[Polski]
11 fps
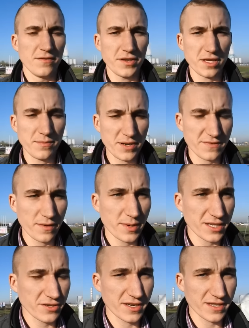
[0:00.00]
Witam Państwa
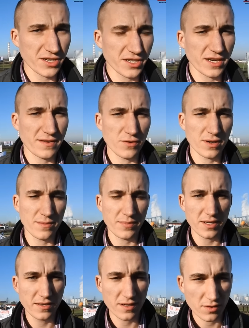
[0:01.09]
bardzo serdecznie, Rafał
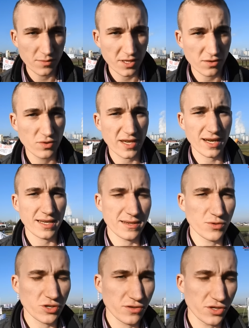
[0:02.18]
Kampa, lider Komitetu Tak dla
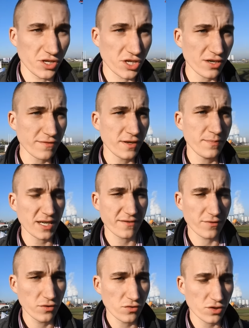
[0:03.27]
Samorządności. Szanowni
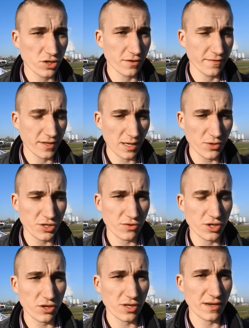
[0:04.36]
Państwo, już w najbliższą
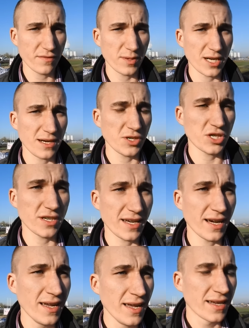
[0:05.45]
środę wybieramy się
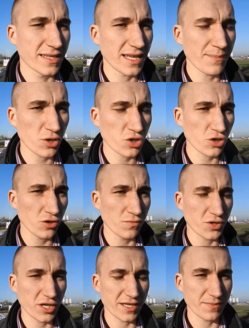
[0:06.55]
na zaproszoną
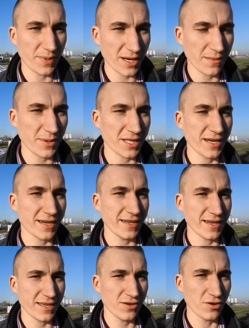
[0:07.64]
przez Pana Patryka
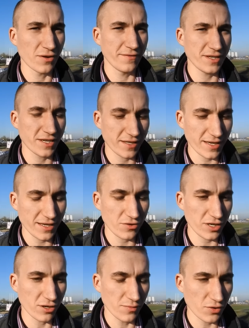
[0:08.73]
Jakiego wizytę do
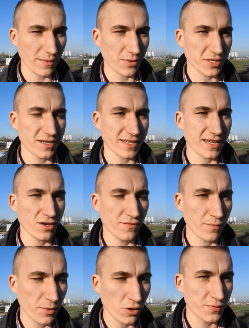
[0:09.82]
jego biura poselskiego
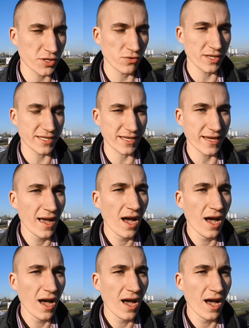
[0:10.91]
w Opolu przy ulicy